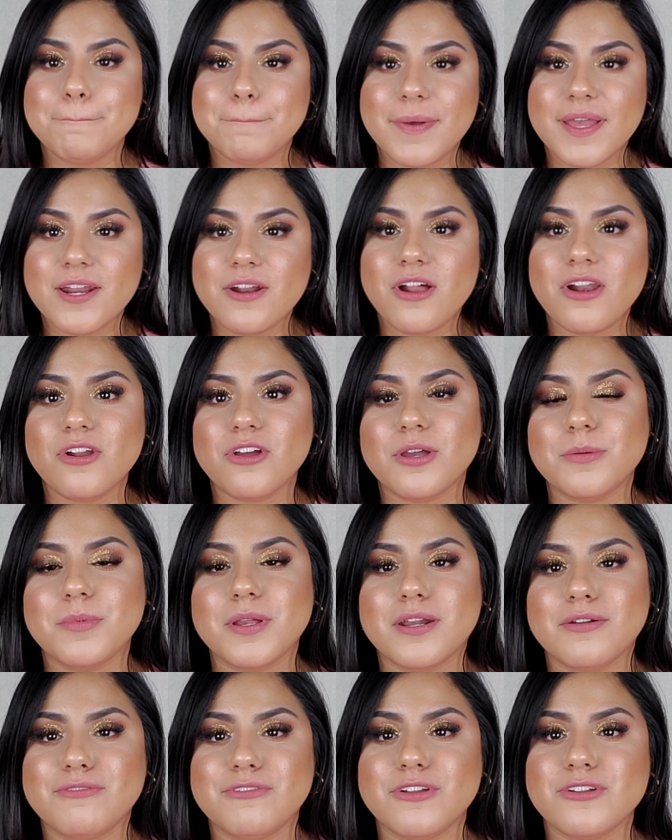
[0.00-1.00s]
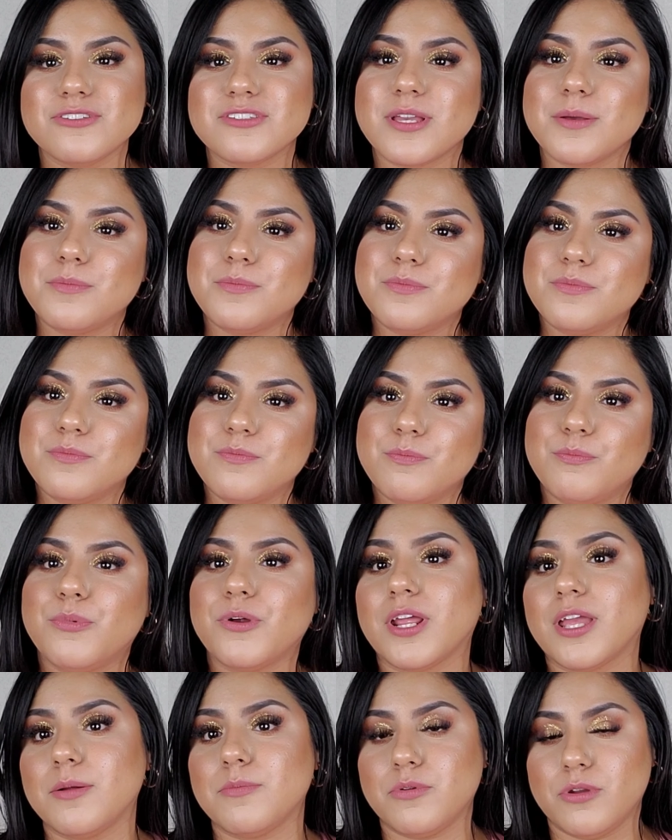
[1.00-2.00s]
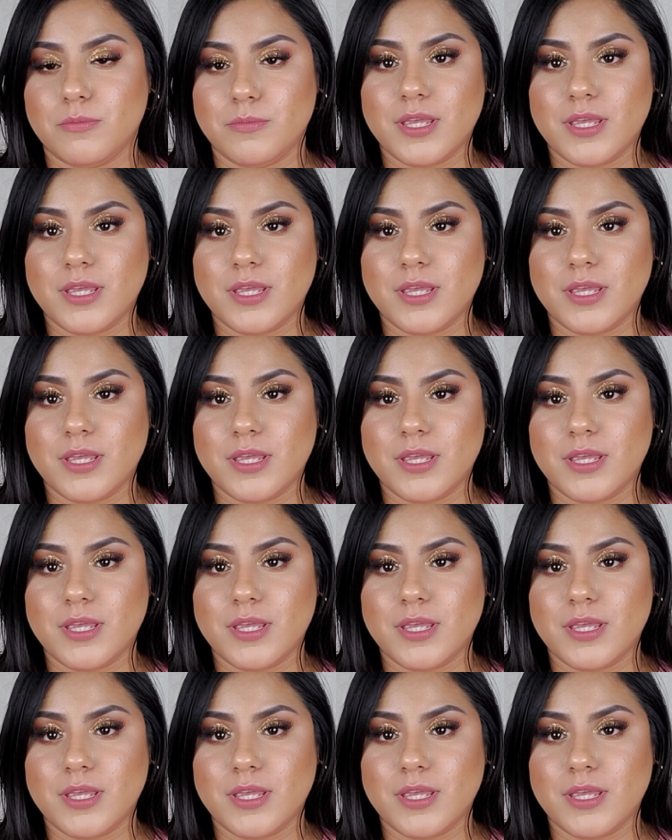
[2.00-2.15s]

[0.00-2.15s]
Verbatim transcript: Pero a lo que me refiero es que, por ejemplo,